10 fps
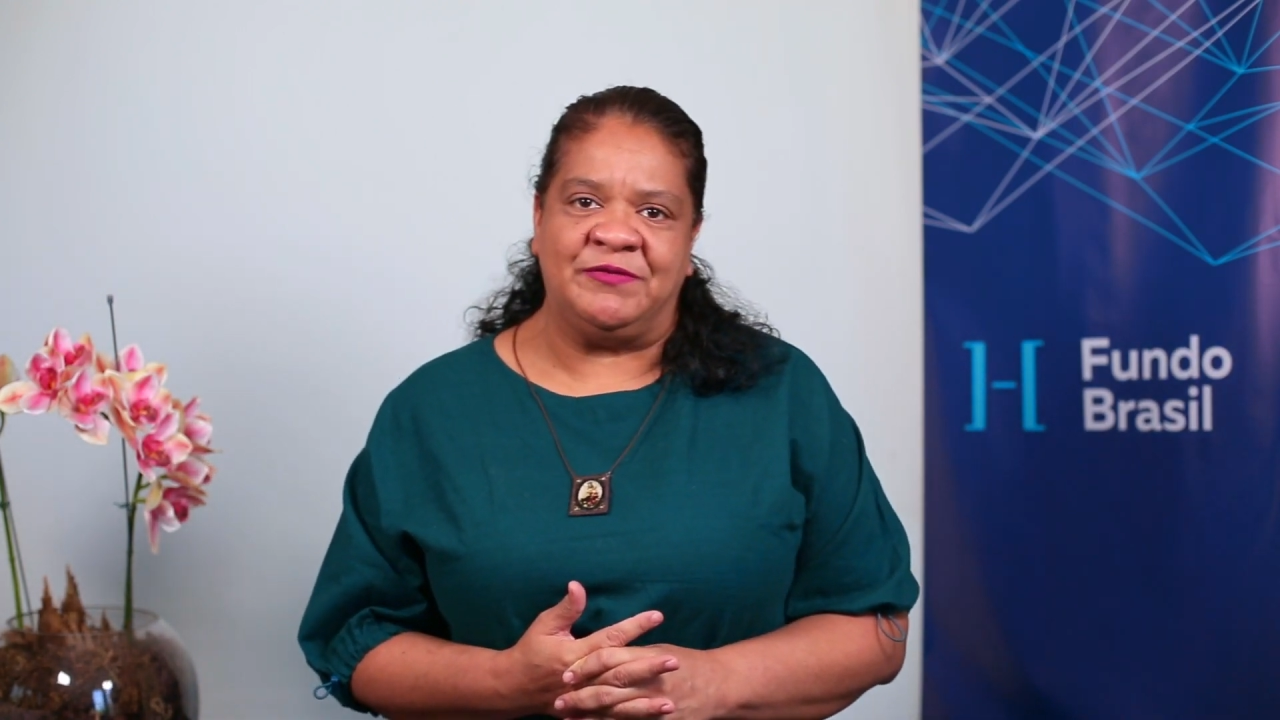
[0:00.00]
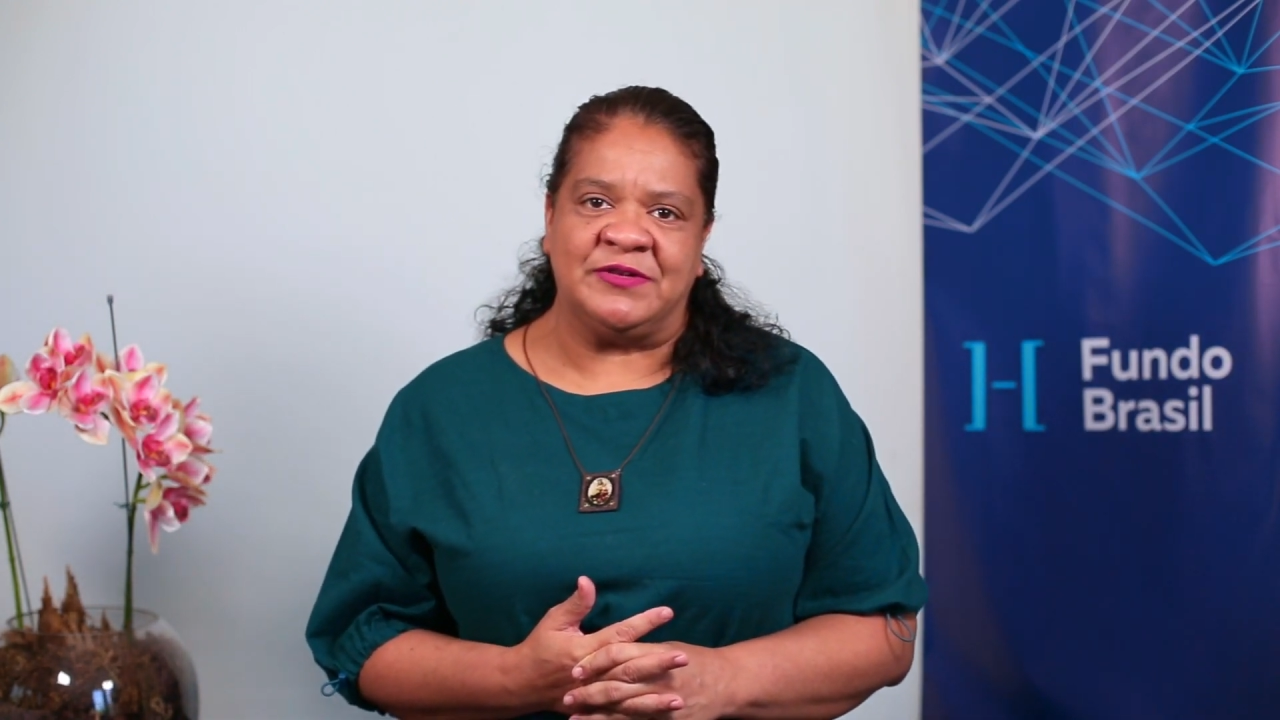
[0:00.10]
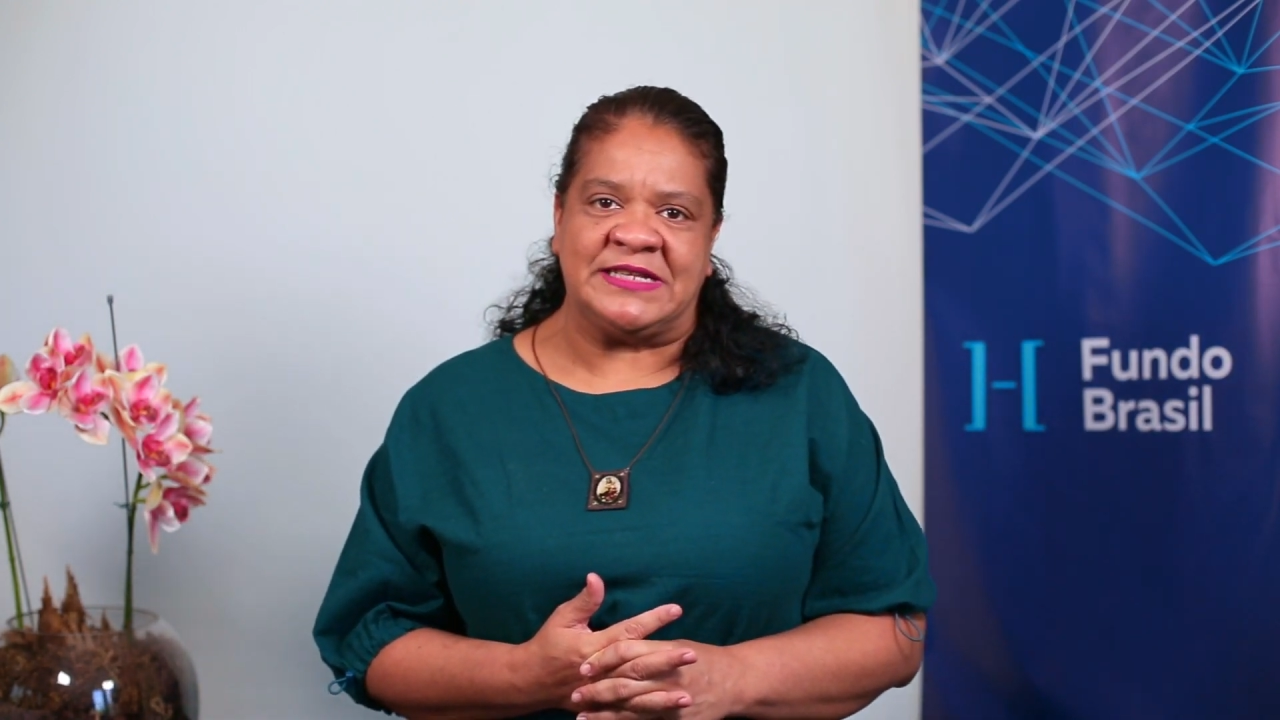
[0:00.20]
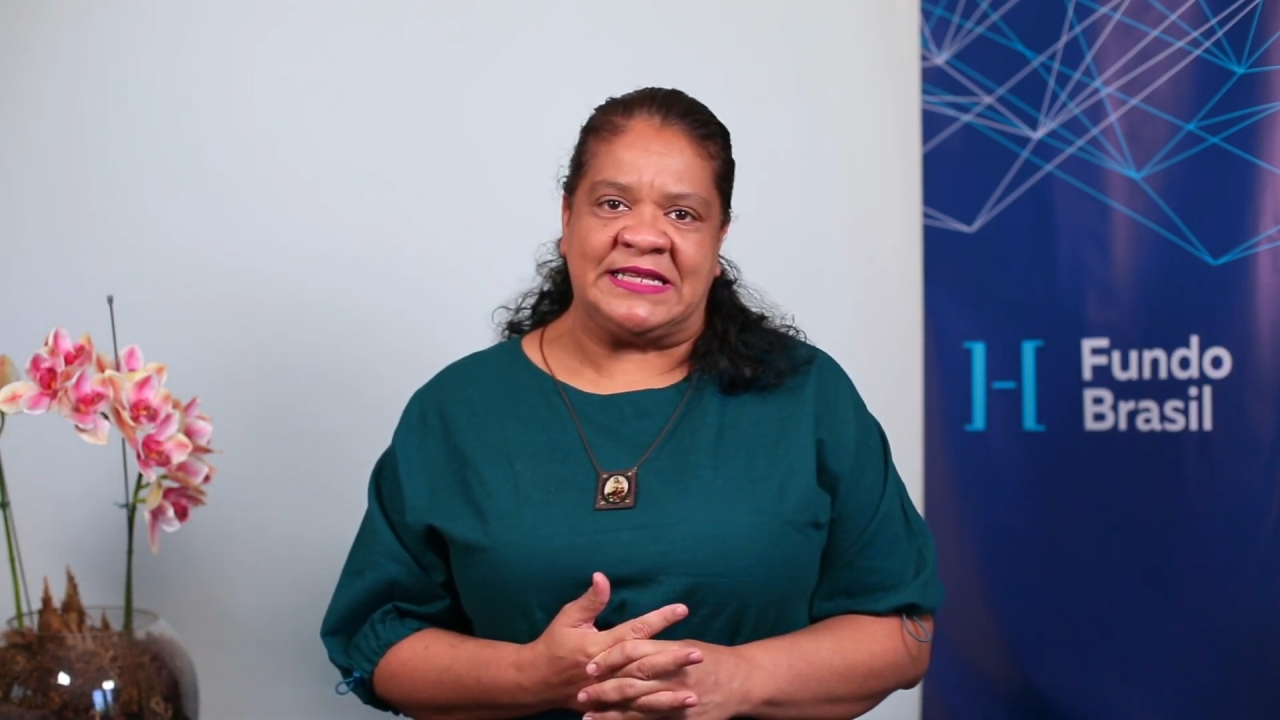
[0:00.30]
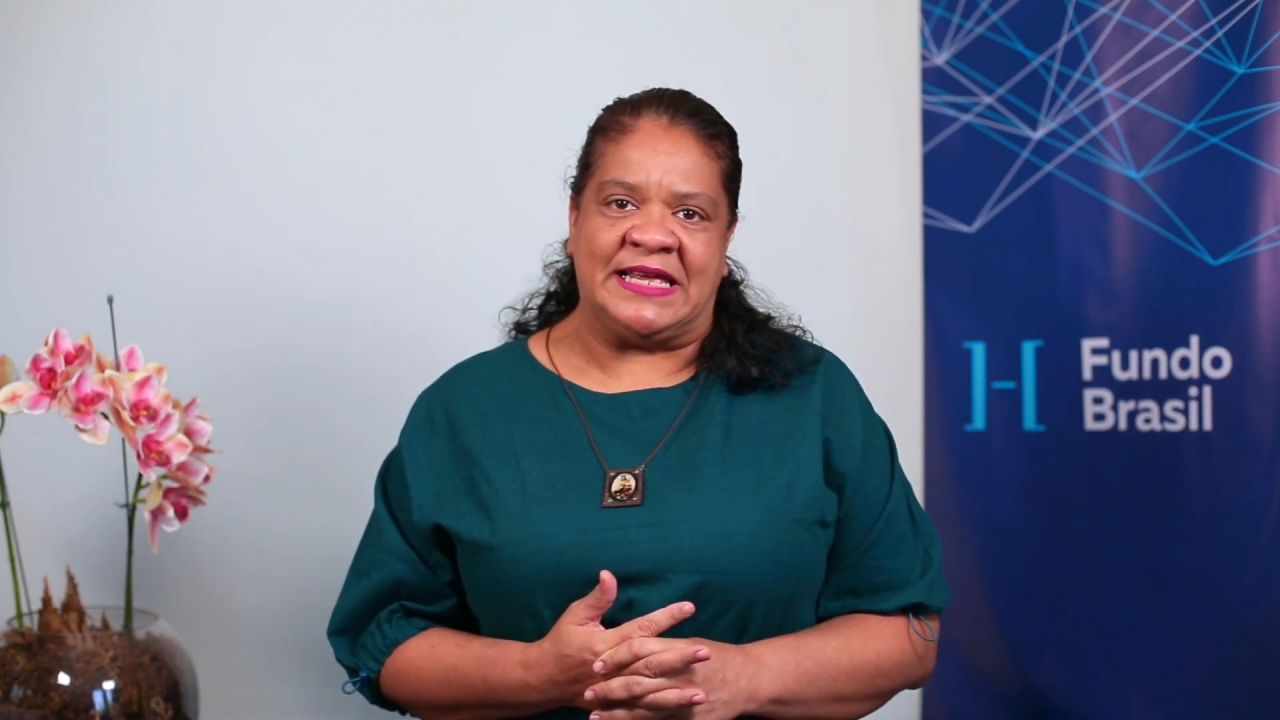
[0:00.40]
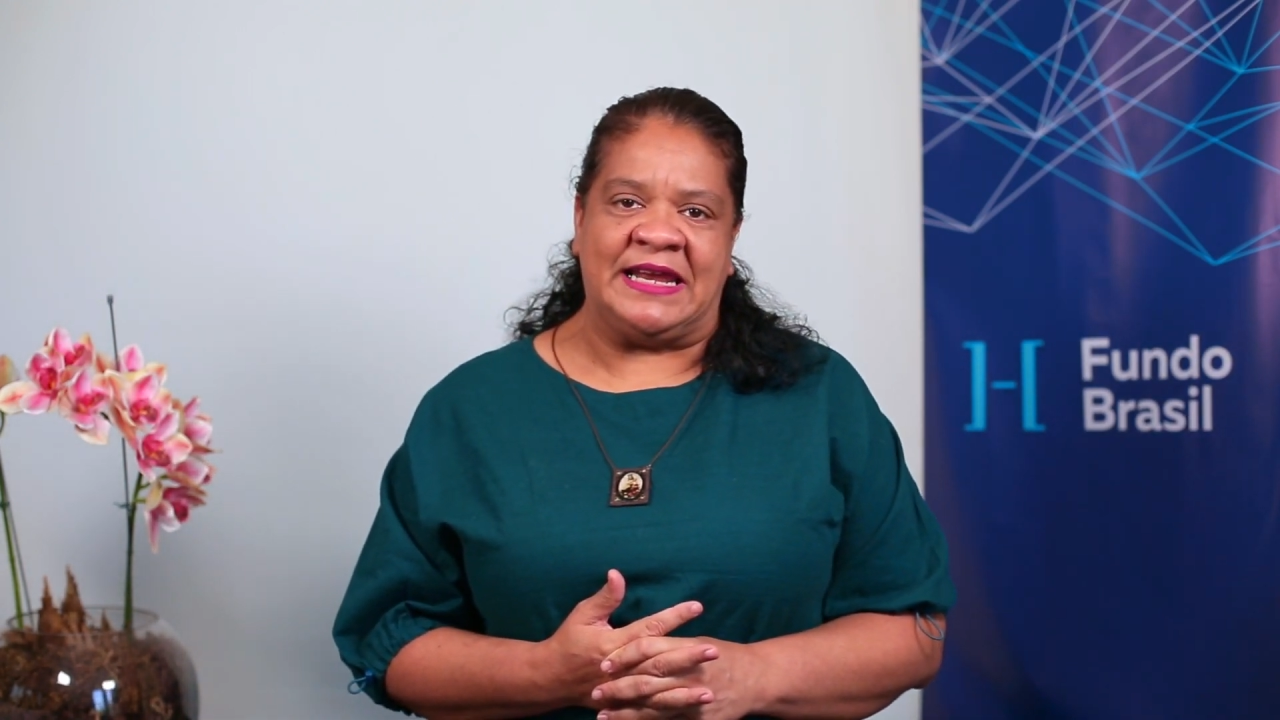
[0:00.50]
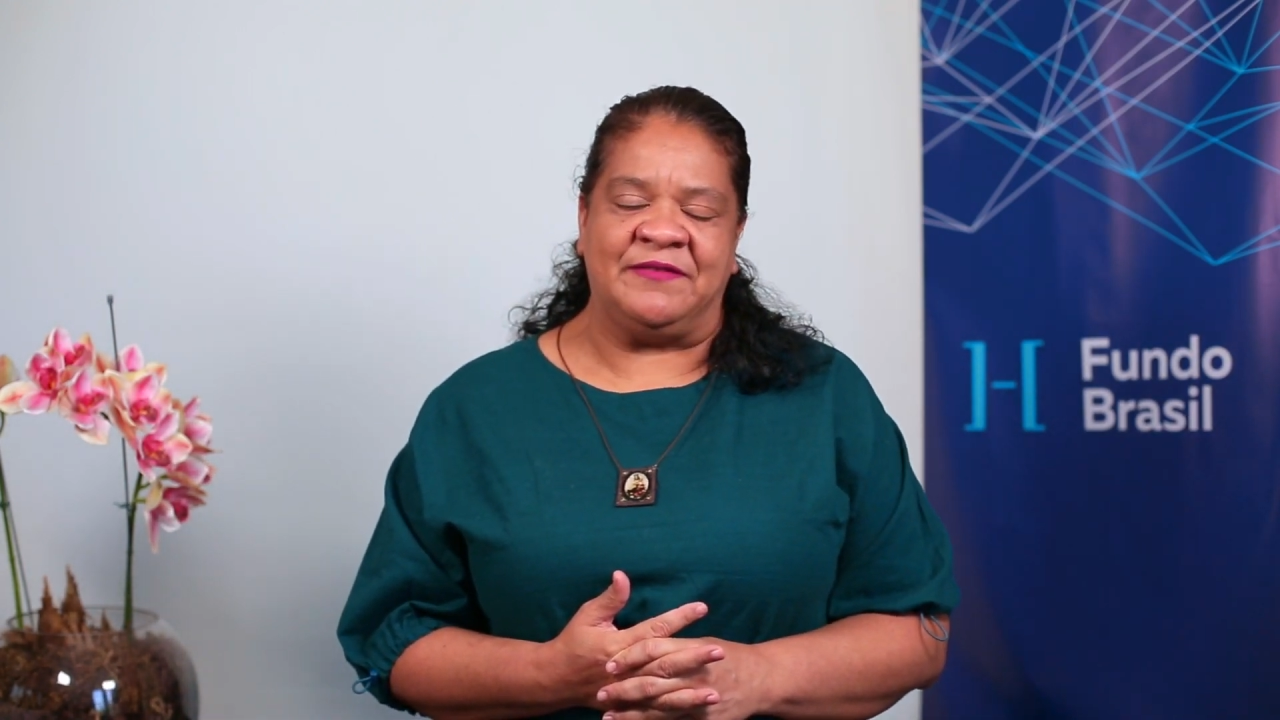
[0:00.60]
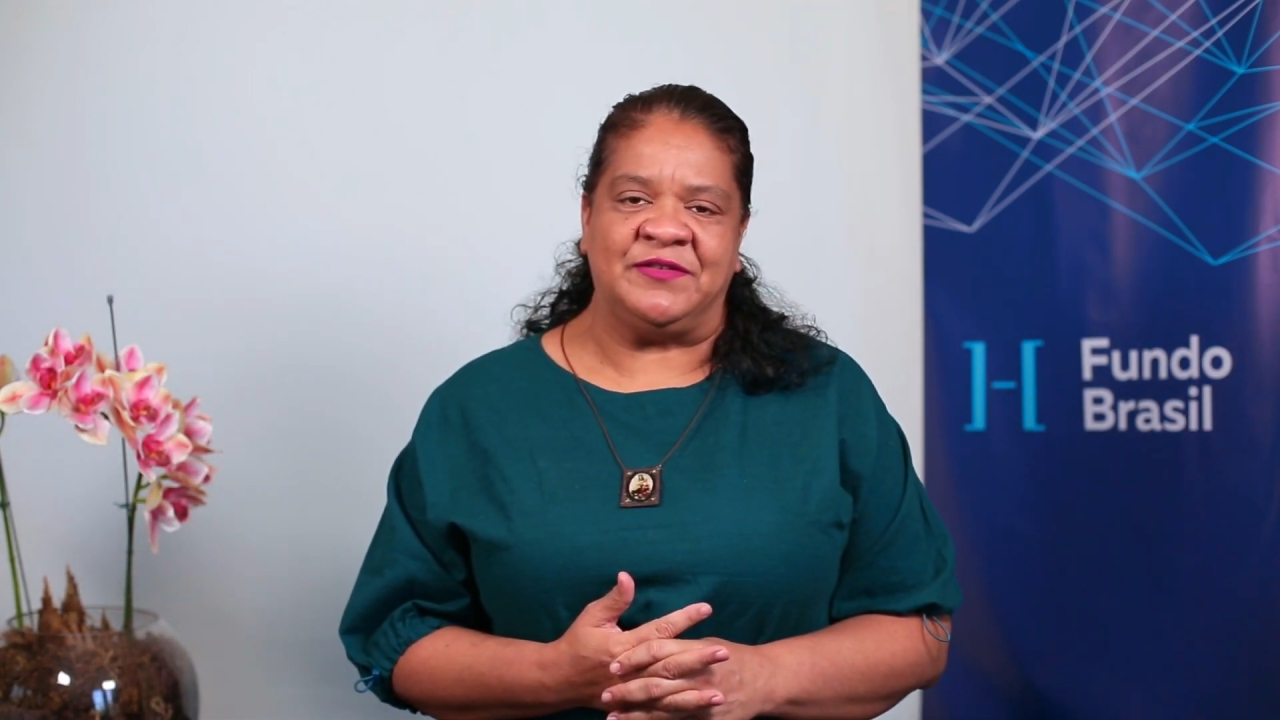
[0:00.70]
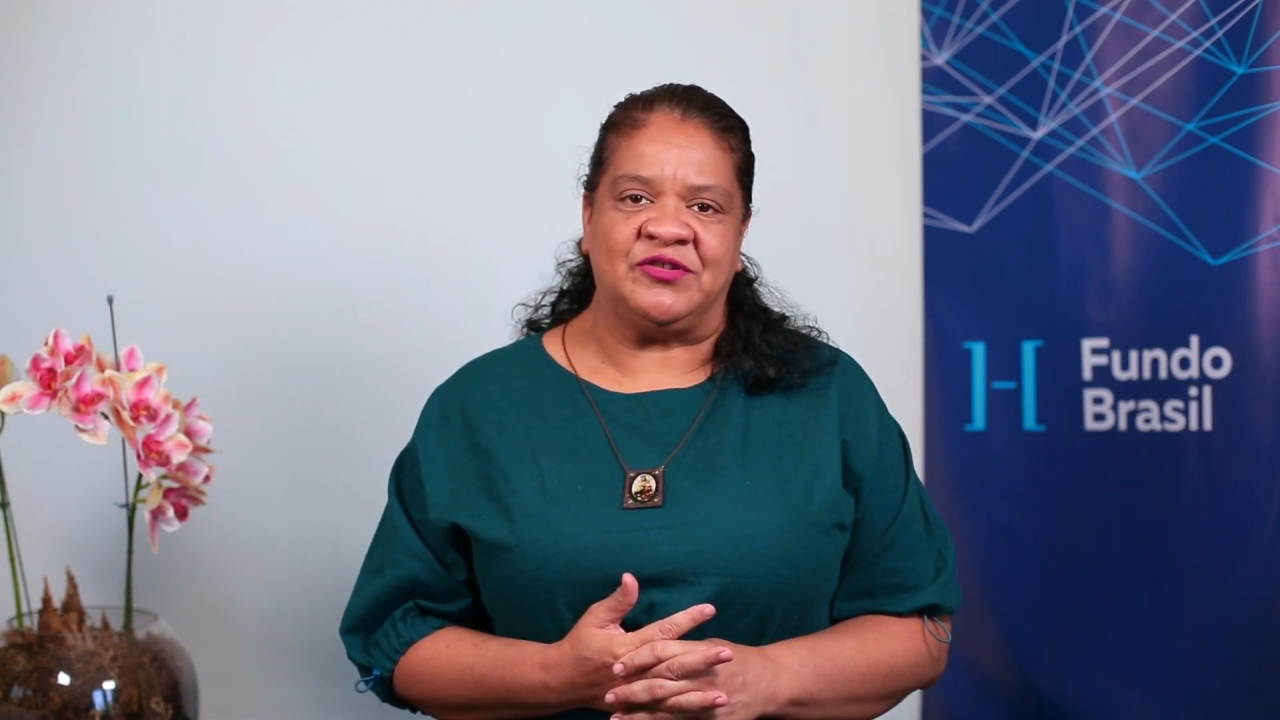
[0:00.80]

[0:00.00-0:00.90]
força-tarefa